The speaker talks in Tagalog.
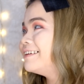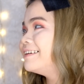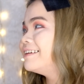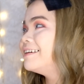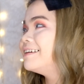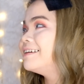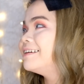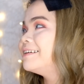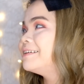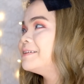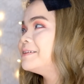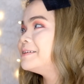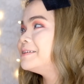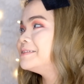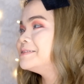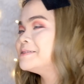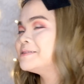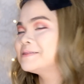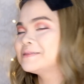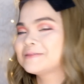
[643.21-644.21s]
sorry.
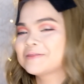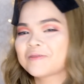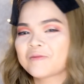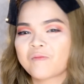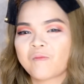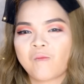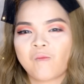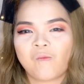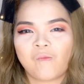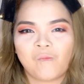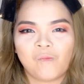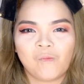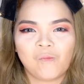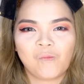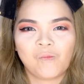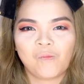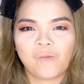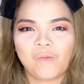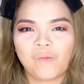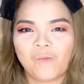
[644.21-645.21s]

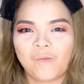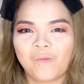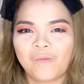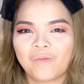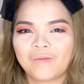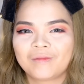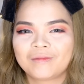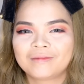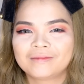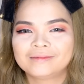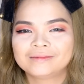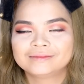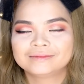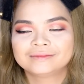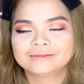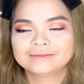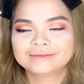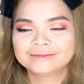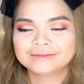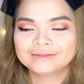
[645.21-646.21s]
Cut mo na lang.
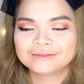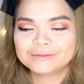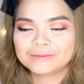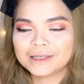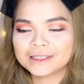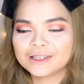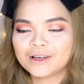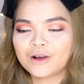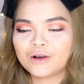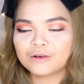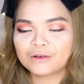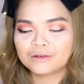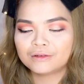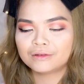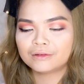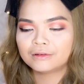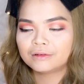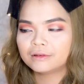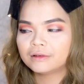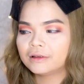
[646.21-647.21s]
Pasok!
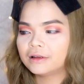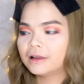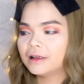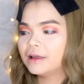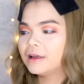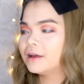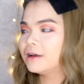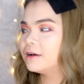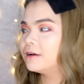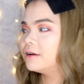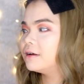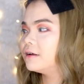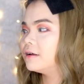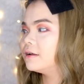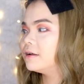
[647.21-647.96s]
Stop!